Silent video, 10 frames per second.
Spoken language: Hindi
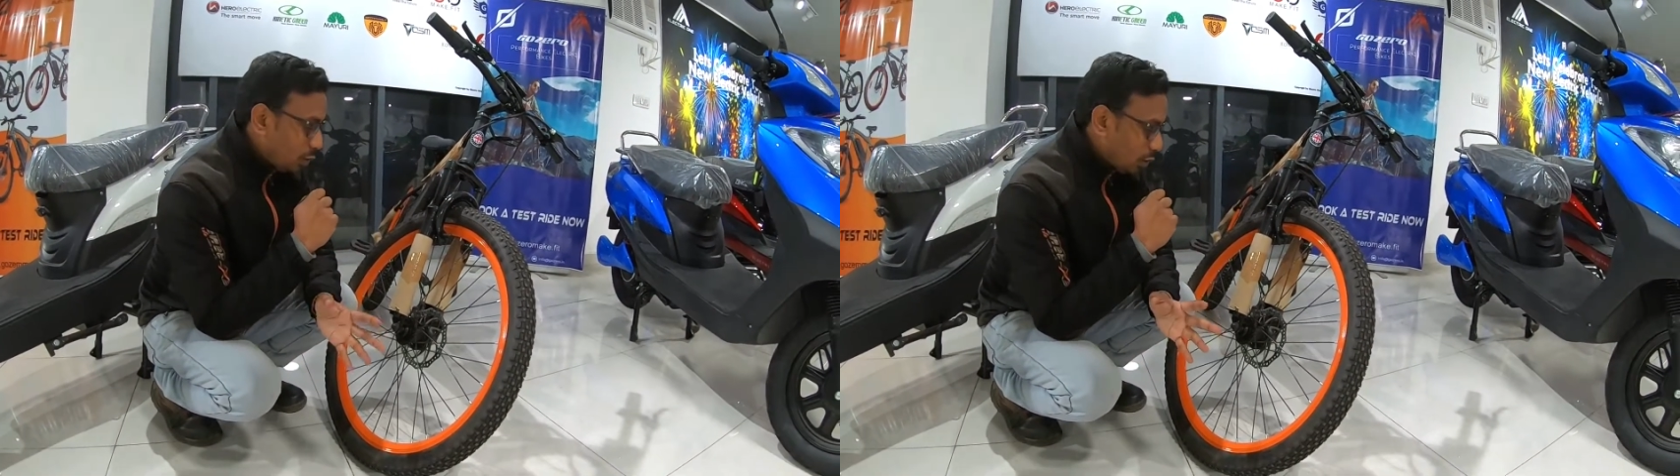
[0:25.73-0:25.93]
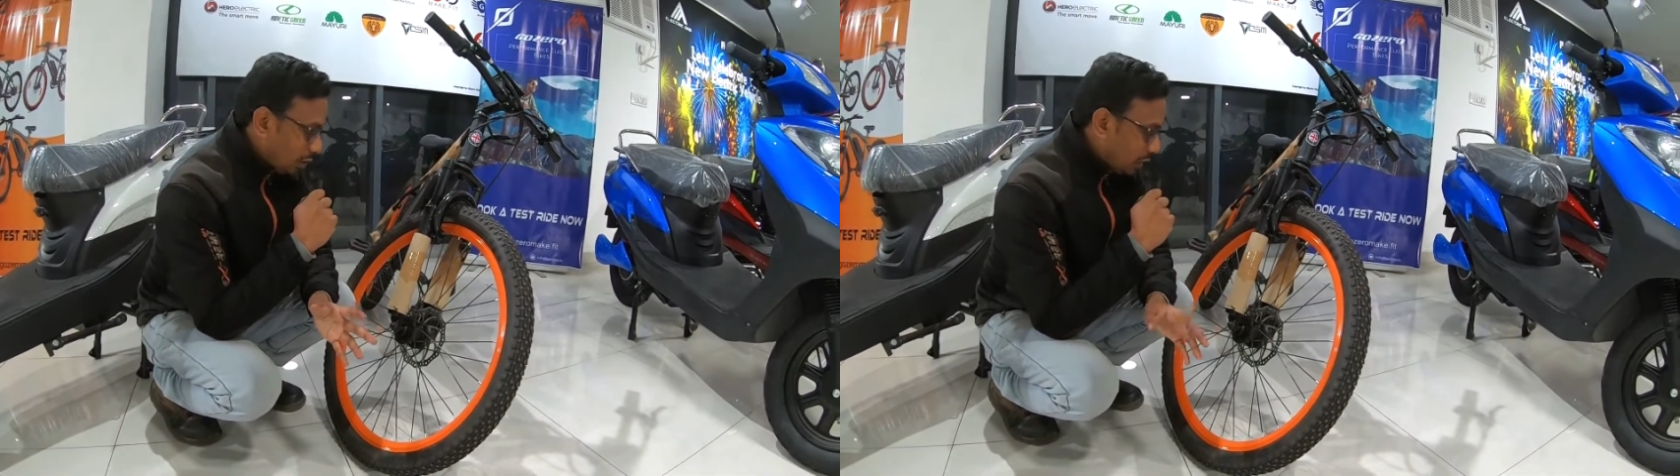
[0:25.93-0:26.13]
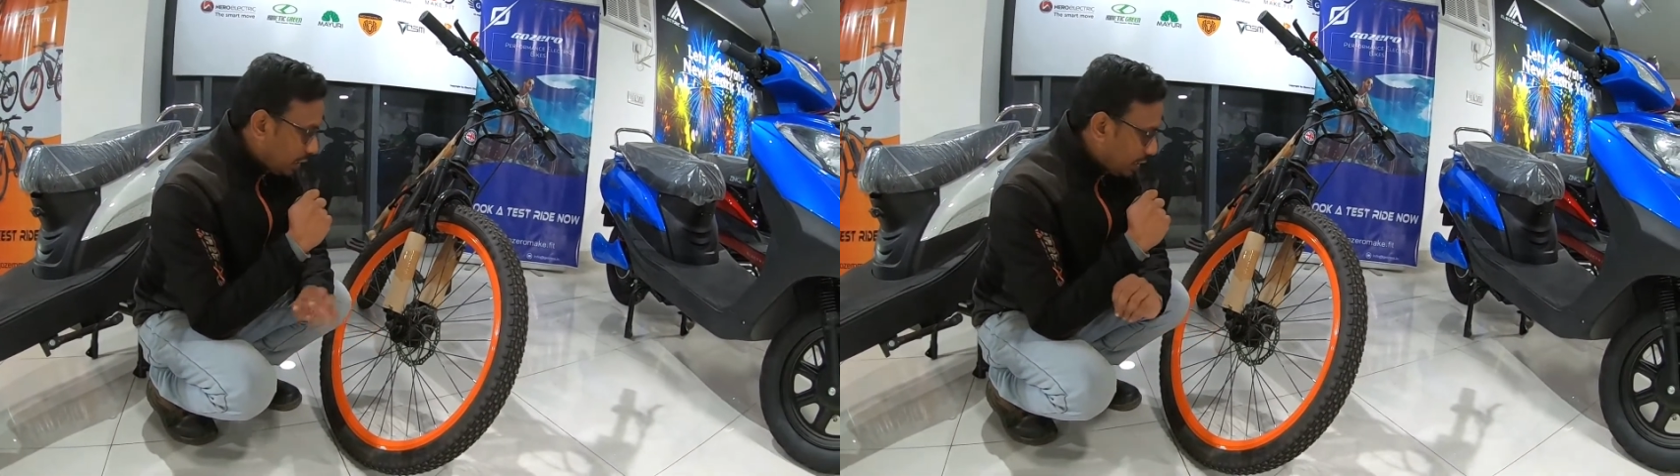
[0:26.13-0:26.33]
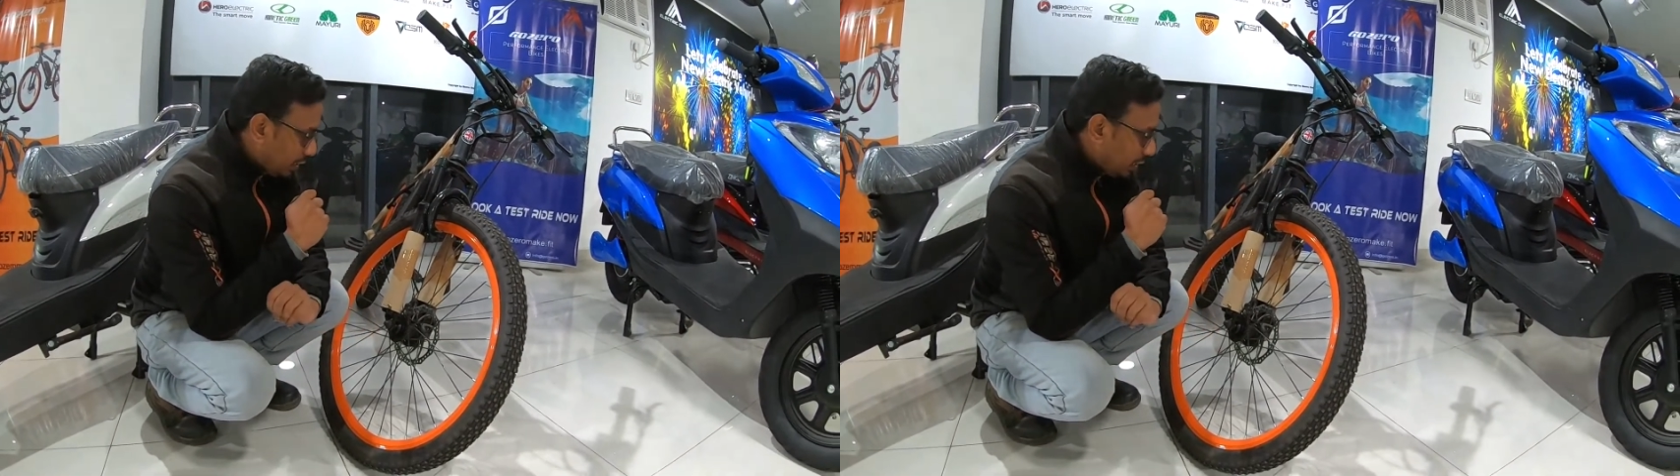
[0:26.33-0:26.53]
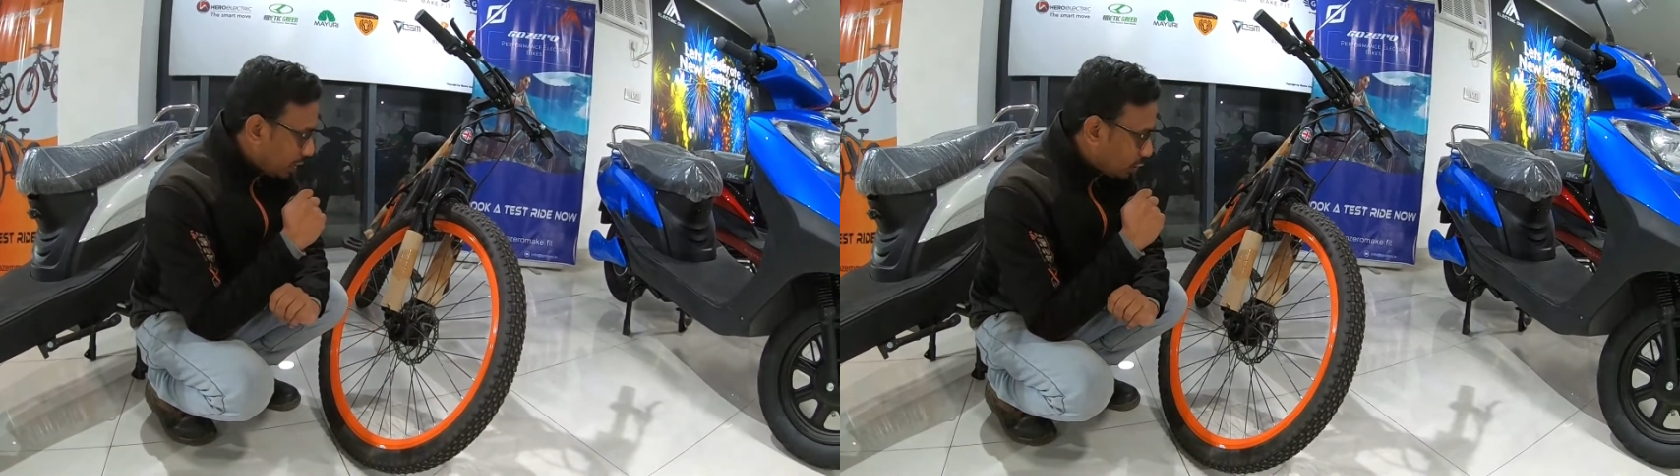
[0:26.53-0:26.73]
e की ओर जा रहे
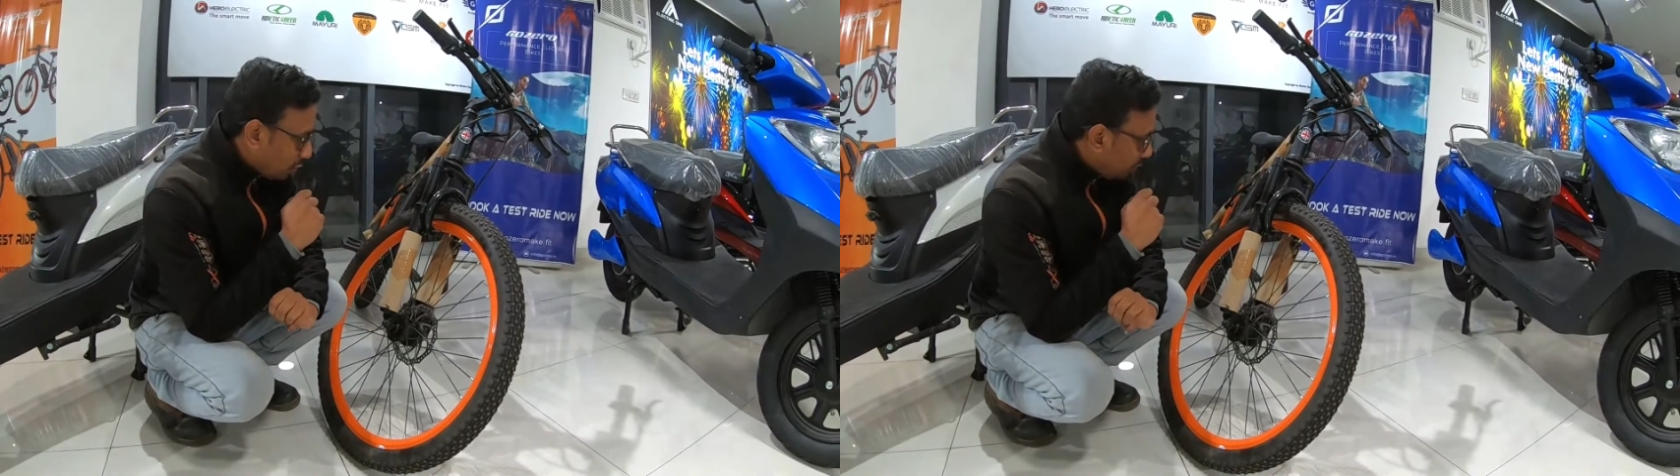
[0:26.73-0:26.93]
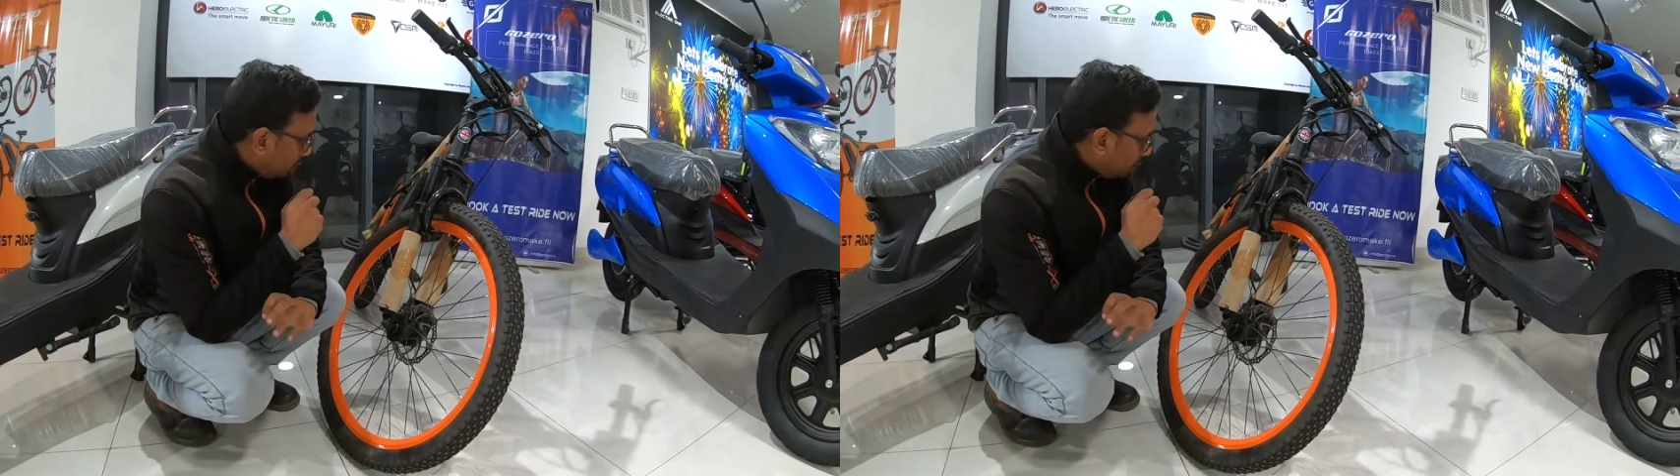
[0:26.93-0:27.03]
हैं इलेक्ट्रॉनिक